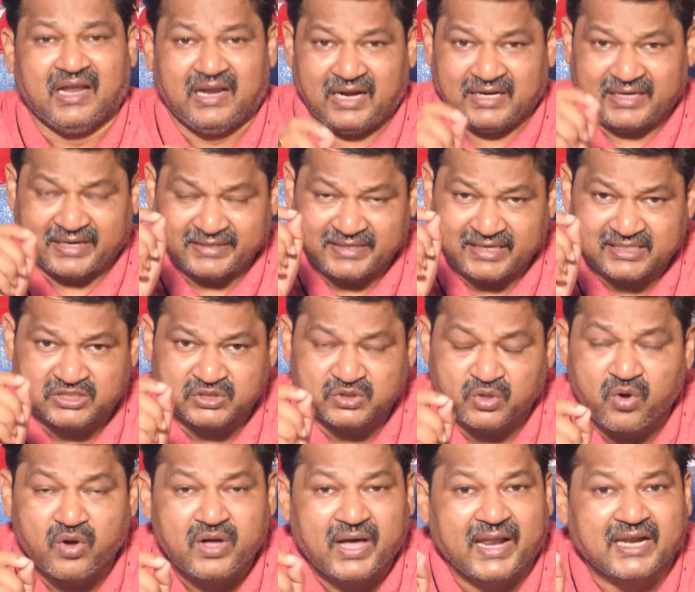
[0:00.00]
లెటర్
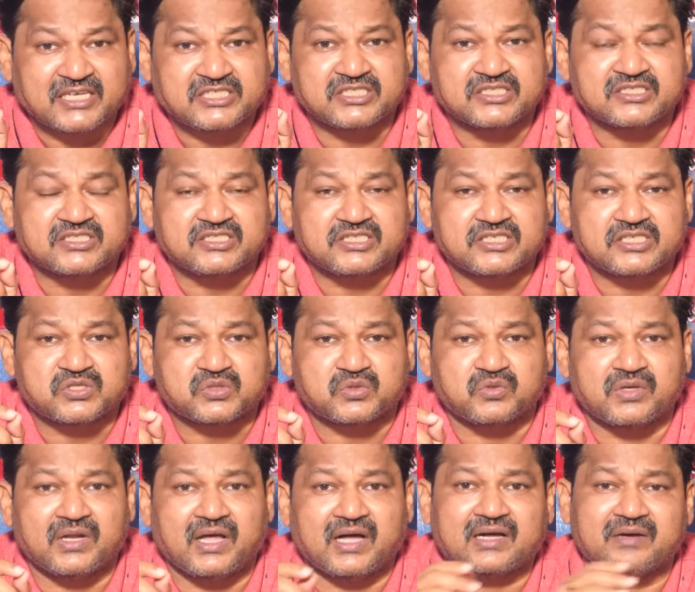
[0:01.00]
ఎస్తో కరెక్షన్స్
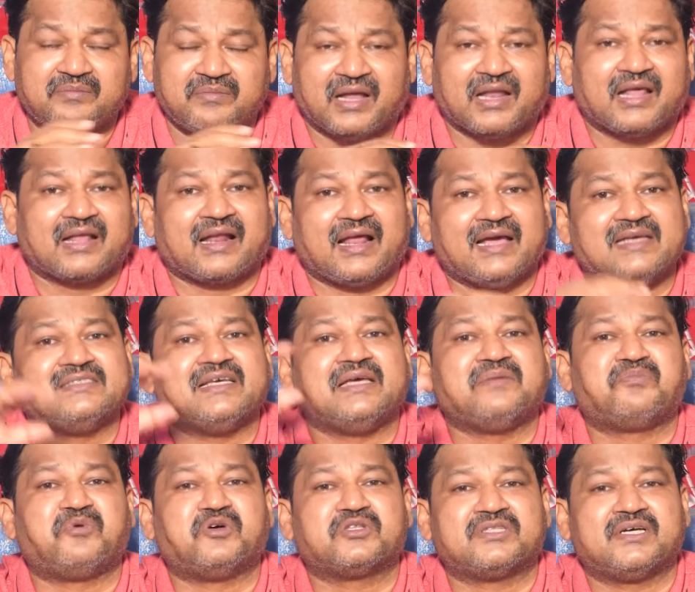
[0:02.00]
చేసుకున్నాక మళ్ళీ రైజ్
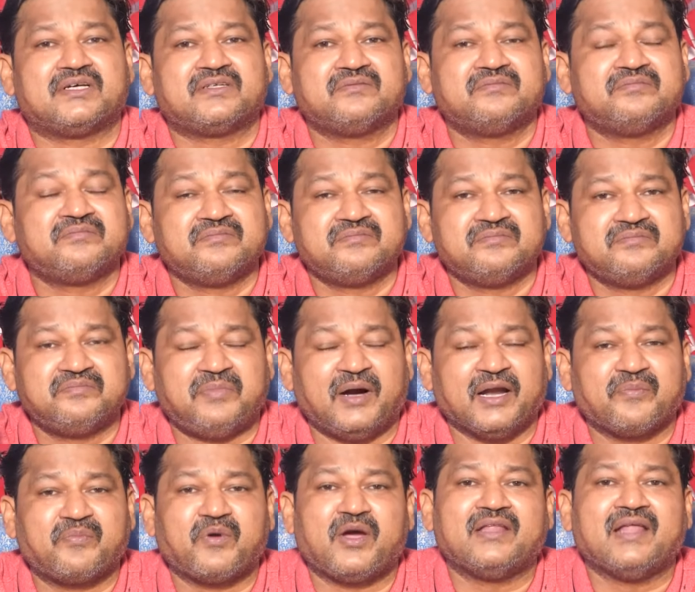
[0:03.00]
అయిపోతారు
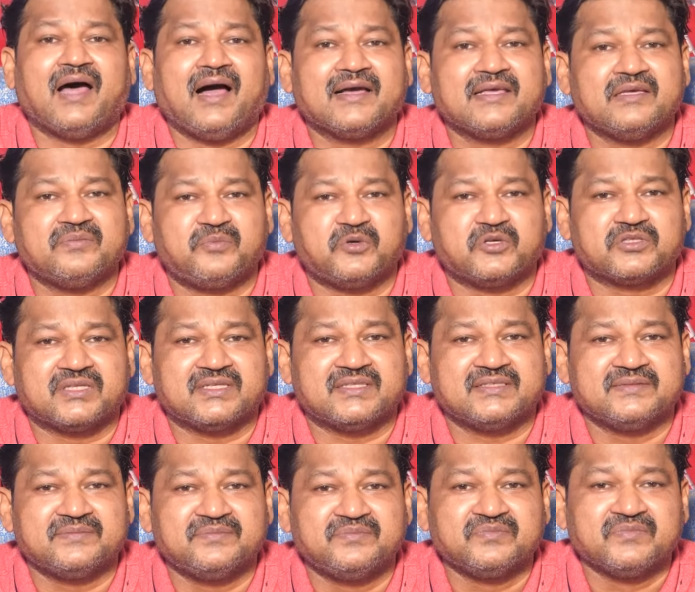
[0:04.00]
పడిపోయేది
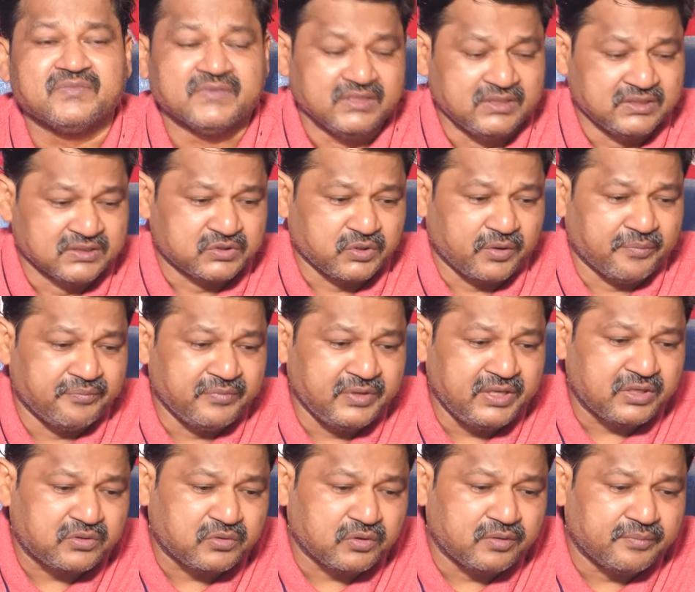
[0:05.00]
ఆగిపోతుంది సో
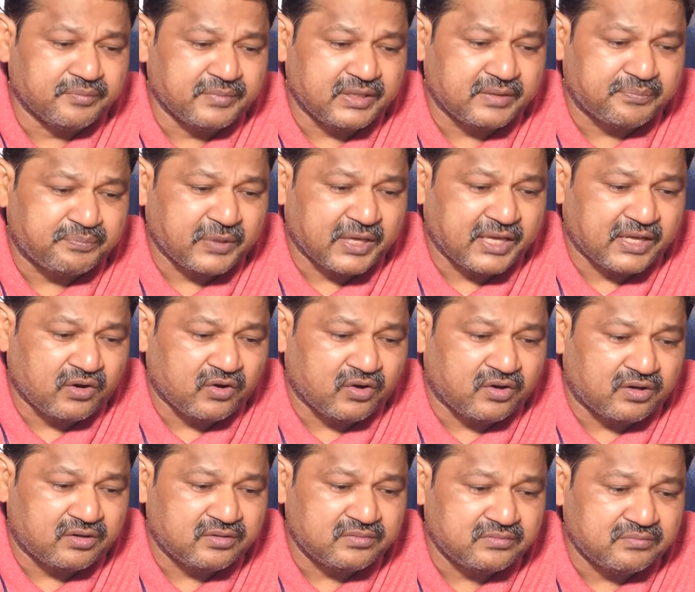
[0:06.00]
మీకు మీ
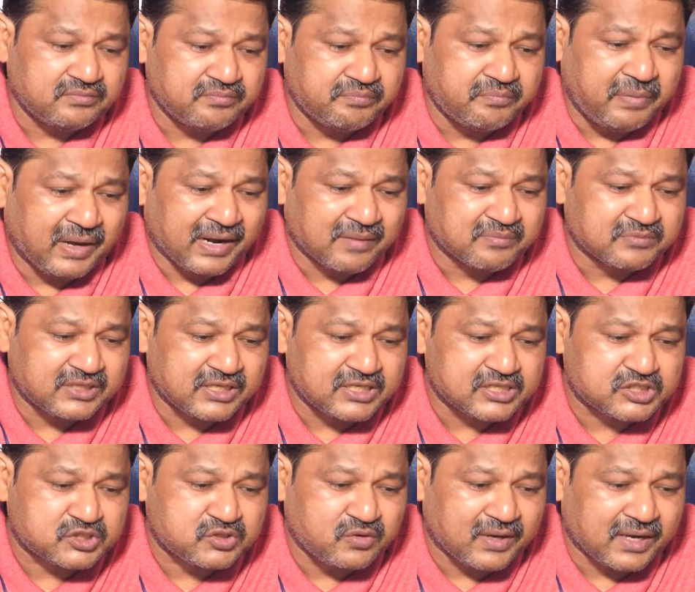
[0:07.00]
పేరులో బలం
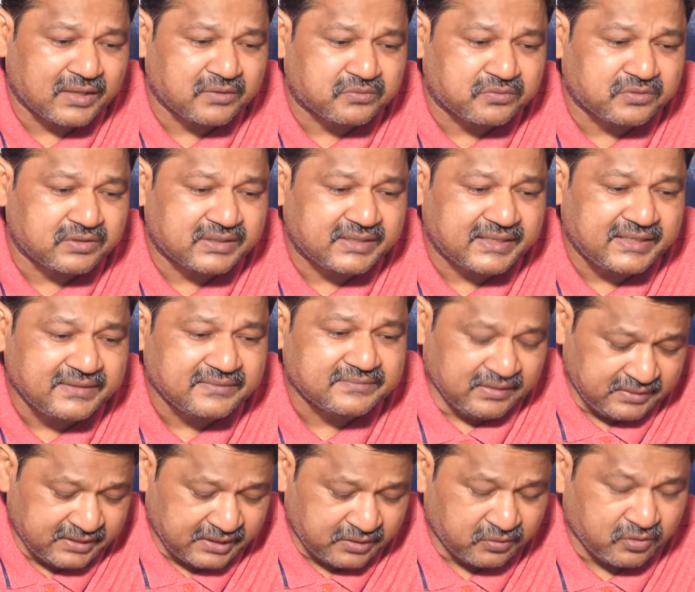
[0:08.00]
తెలుసుకోవాలనుకుంటే
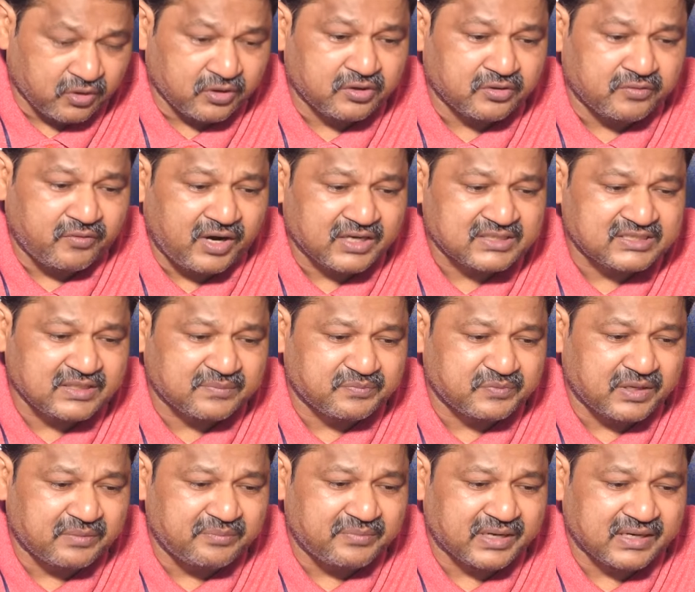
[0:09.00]
నేను రెండు వాట్సాప్
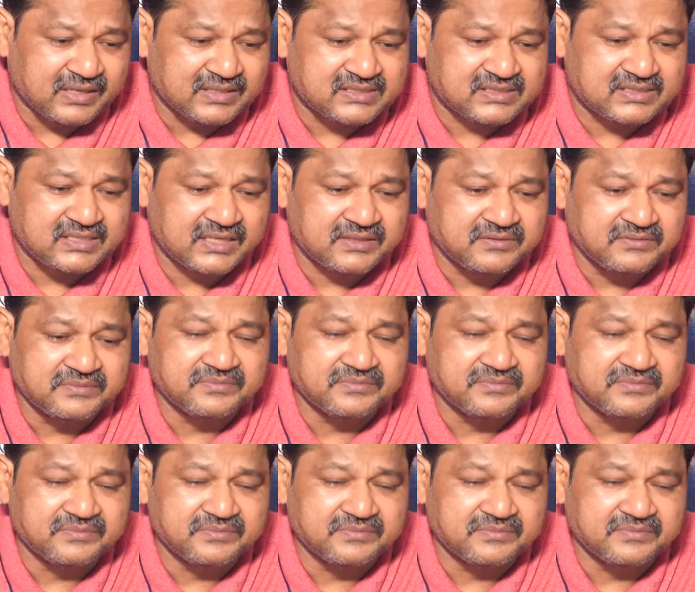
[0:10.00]
నంబర్లు ఇస్తాను